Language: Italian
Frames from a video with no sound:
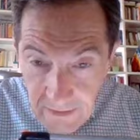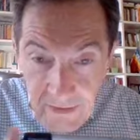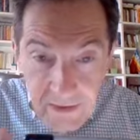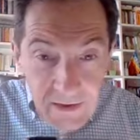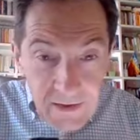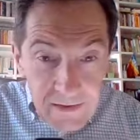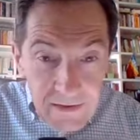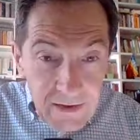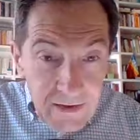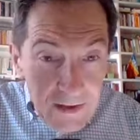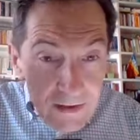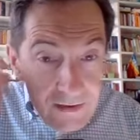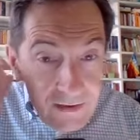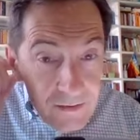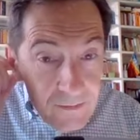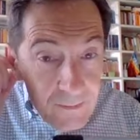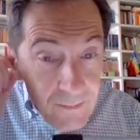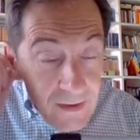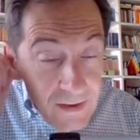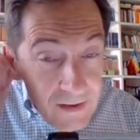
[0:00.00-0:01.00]
I
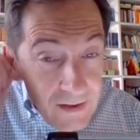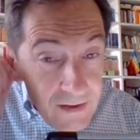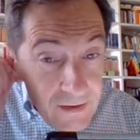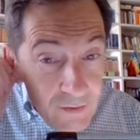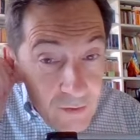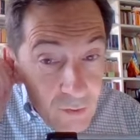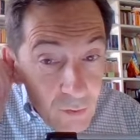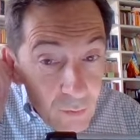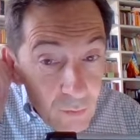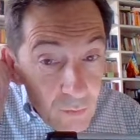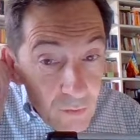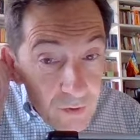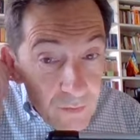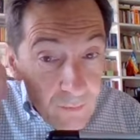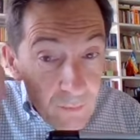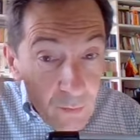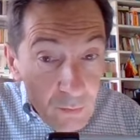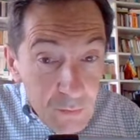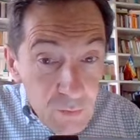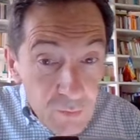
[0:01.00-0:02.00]
radicalismi religiosi
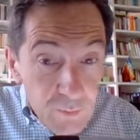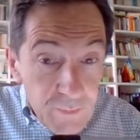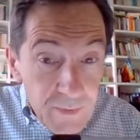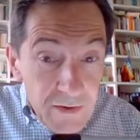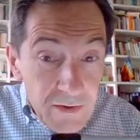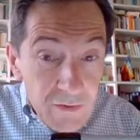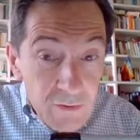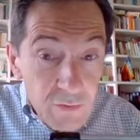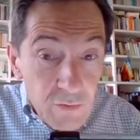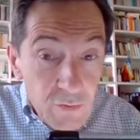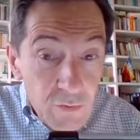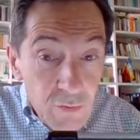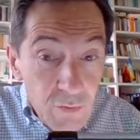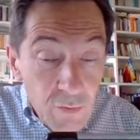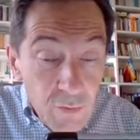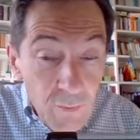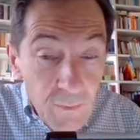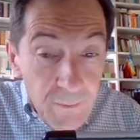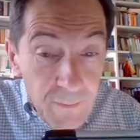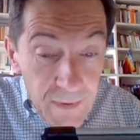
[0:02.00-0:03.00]
molto spesso
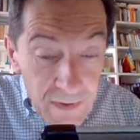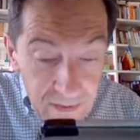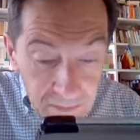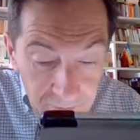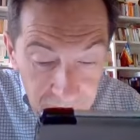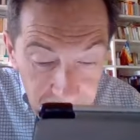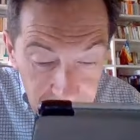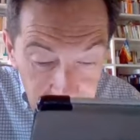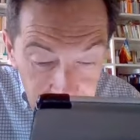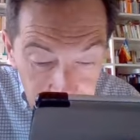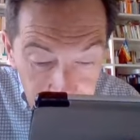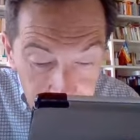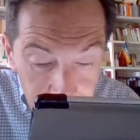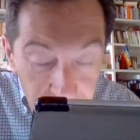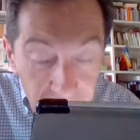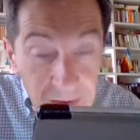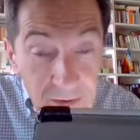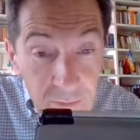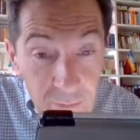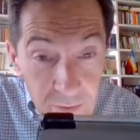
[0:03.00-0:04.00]
sono privi,
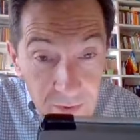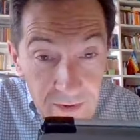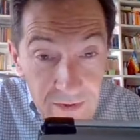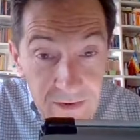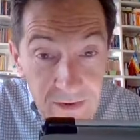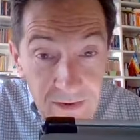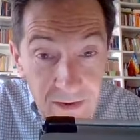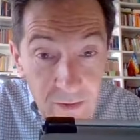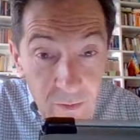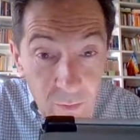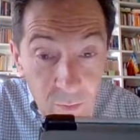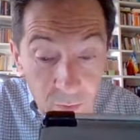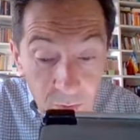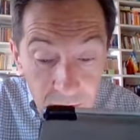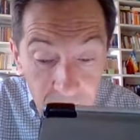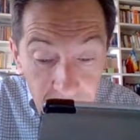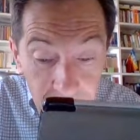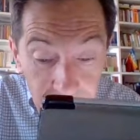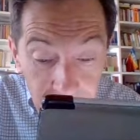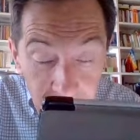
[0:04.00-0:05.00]
per la durezza del
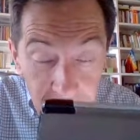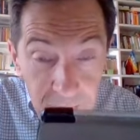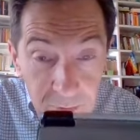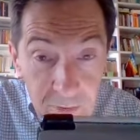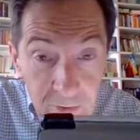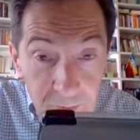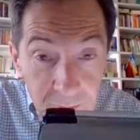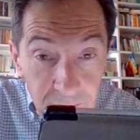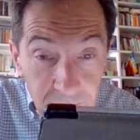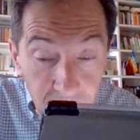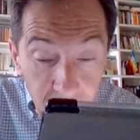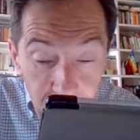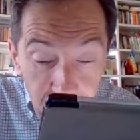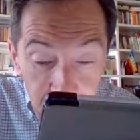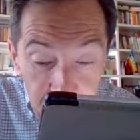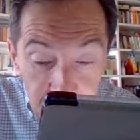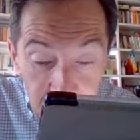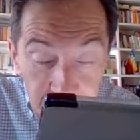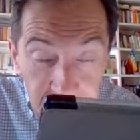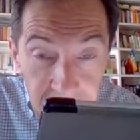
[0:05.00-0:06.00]
cuore, proprio di,
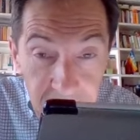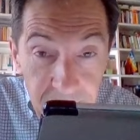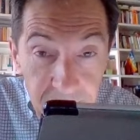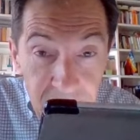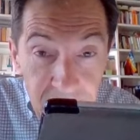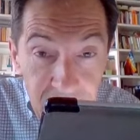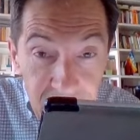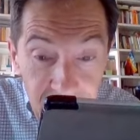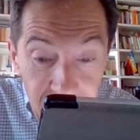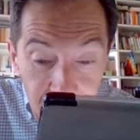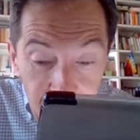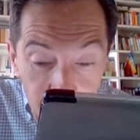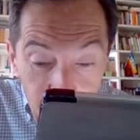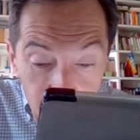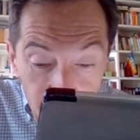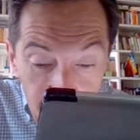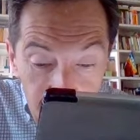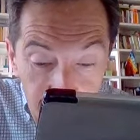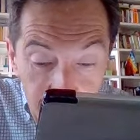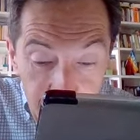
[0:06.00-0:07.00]
di
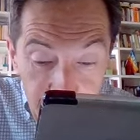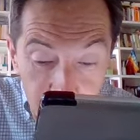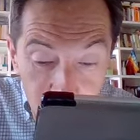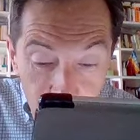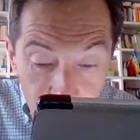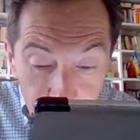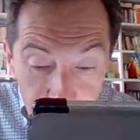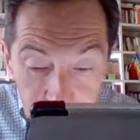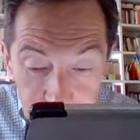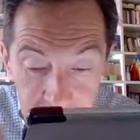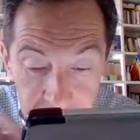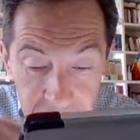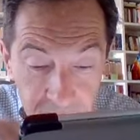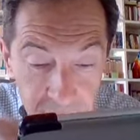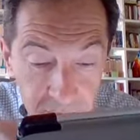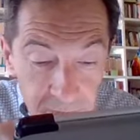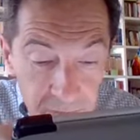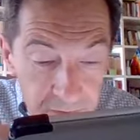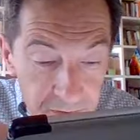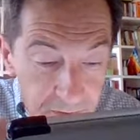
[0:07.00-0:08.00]
misericordia e di
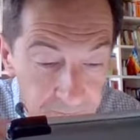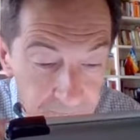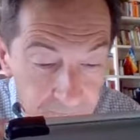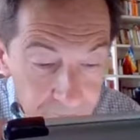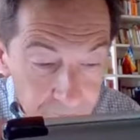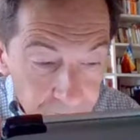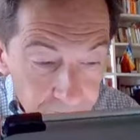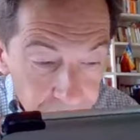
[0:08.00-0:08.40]
compassione